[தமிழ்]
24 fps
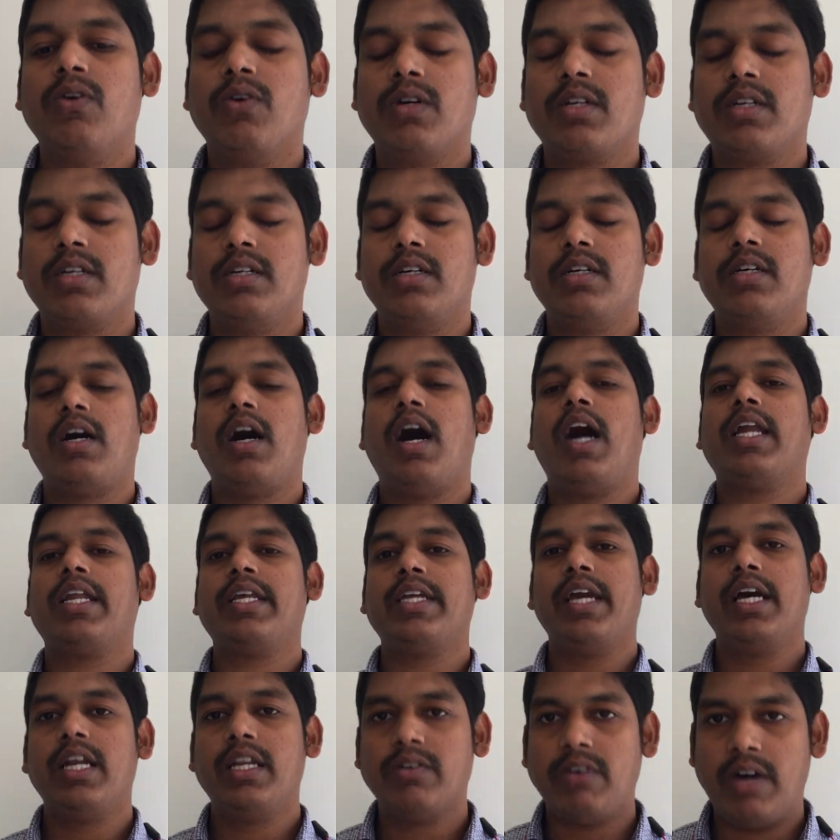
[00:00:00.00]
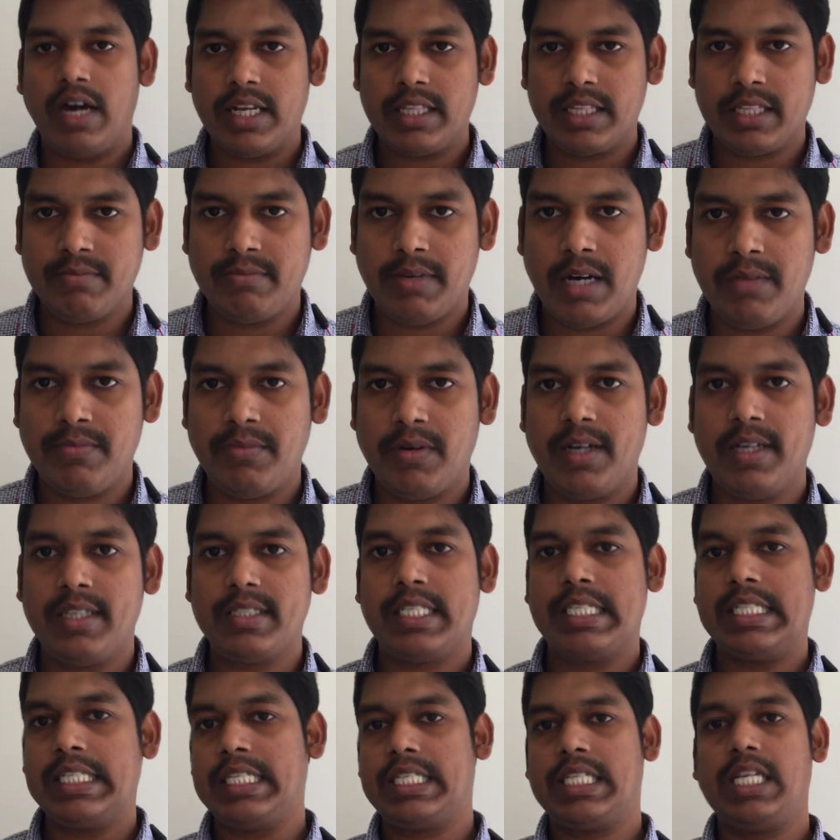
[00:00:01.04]
ஒரு ஆறு ஏழு வார்த்தை பார்ப்போம்
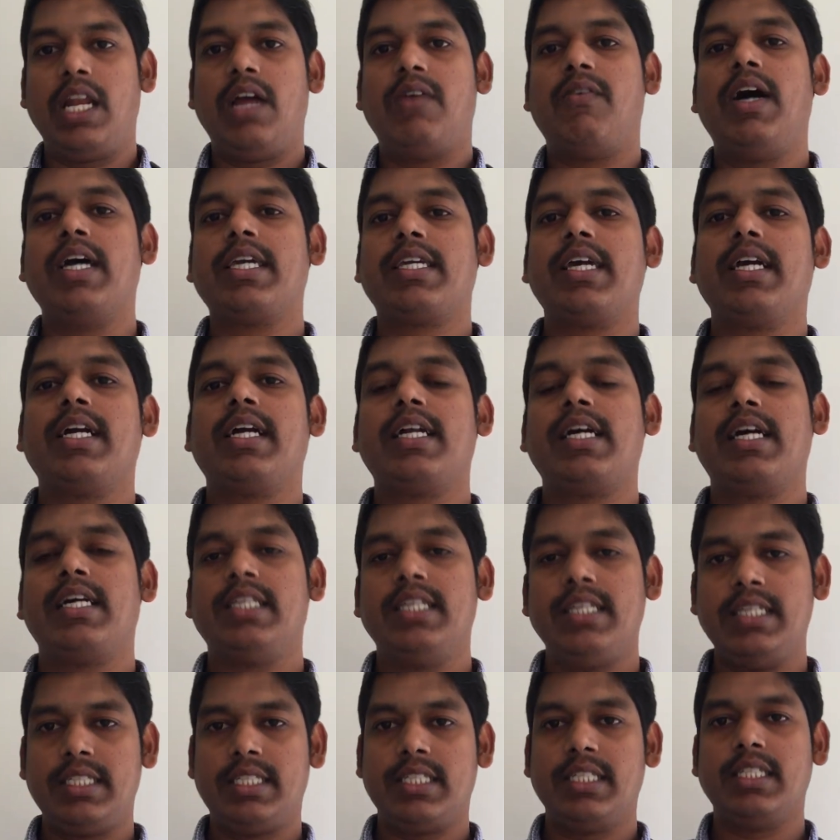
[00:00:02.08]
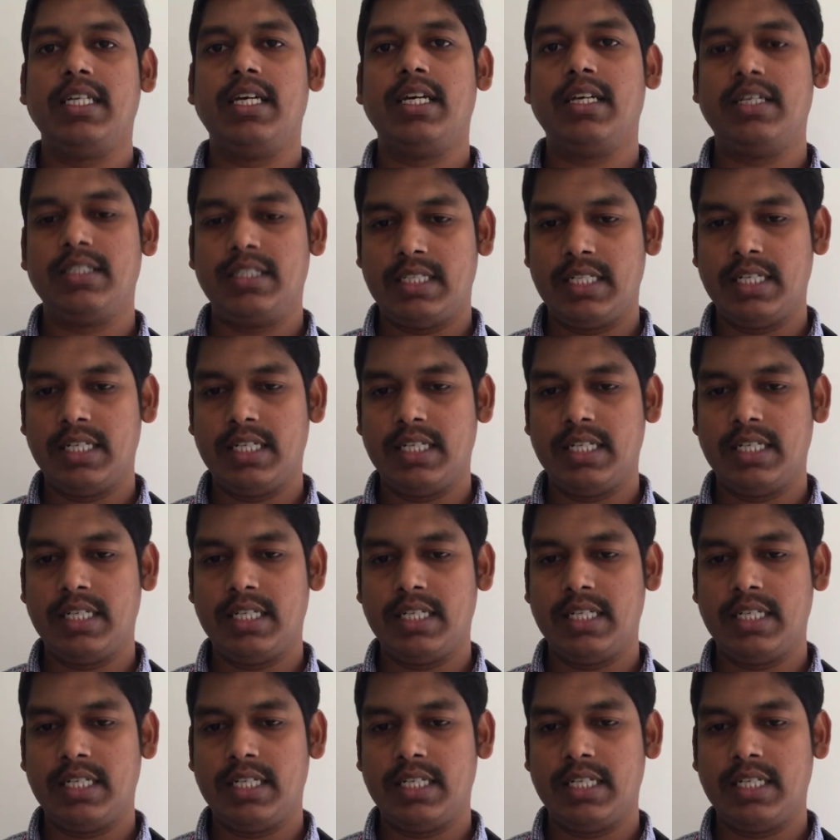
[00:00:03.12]
சின்ன சின்ன வாக்கியம் கிடையாது சின்ன